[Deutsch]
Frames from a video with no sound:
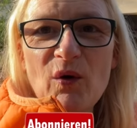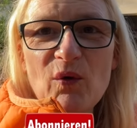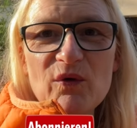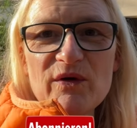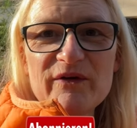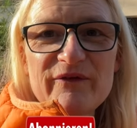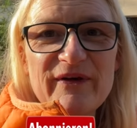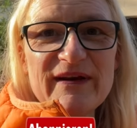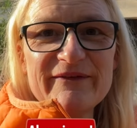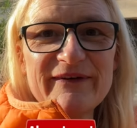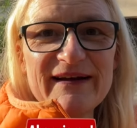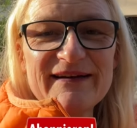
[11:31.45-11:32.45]
Und wenn
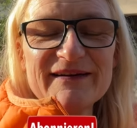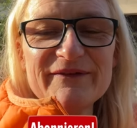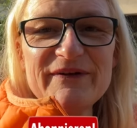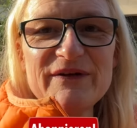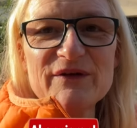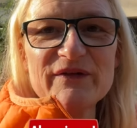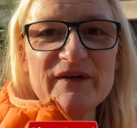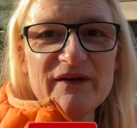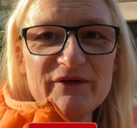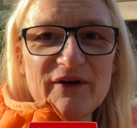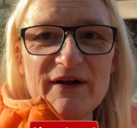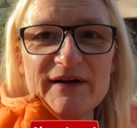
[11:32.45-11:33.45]
ihr weitere Videos sehen
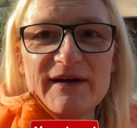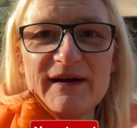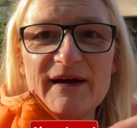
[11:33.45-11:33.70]
wollt,